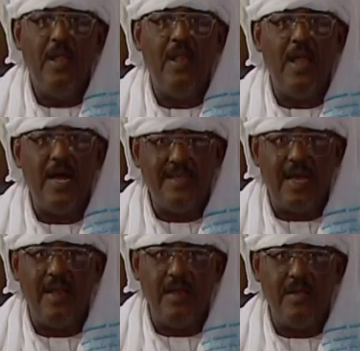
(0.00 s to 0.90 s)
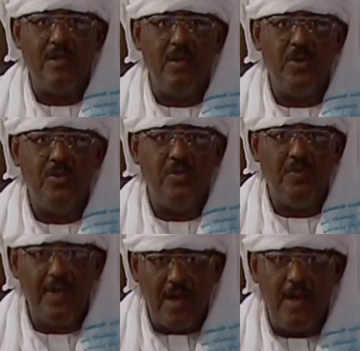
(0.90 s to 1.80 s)
لا دخل لجنه الحدود
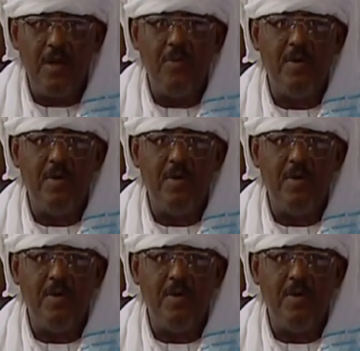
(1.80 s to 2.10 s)
فيها